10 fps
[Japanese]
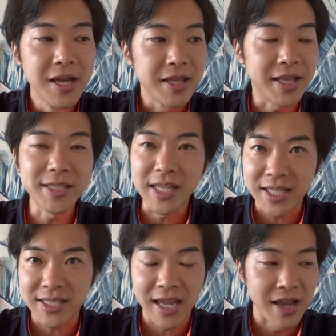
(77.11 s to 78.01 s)
なぜ
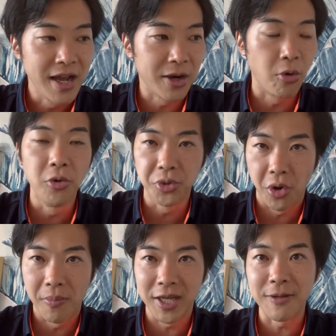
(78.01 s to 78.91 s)
ですね、本
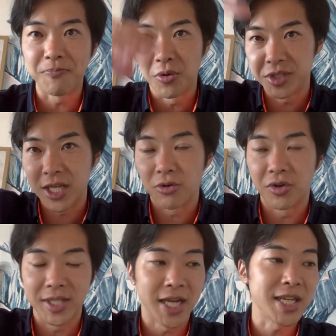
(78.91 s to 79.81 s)
土、日本全
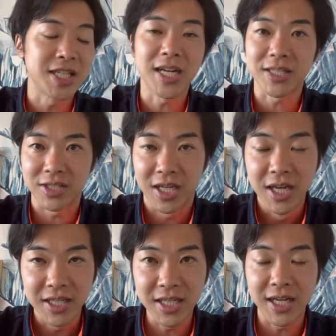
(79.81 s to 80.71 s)
国は大体4月
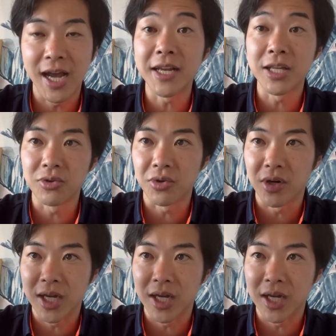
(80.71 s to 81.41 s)
に来年の、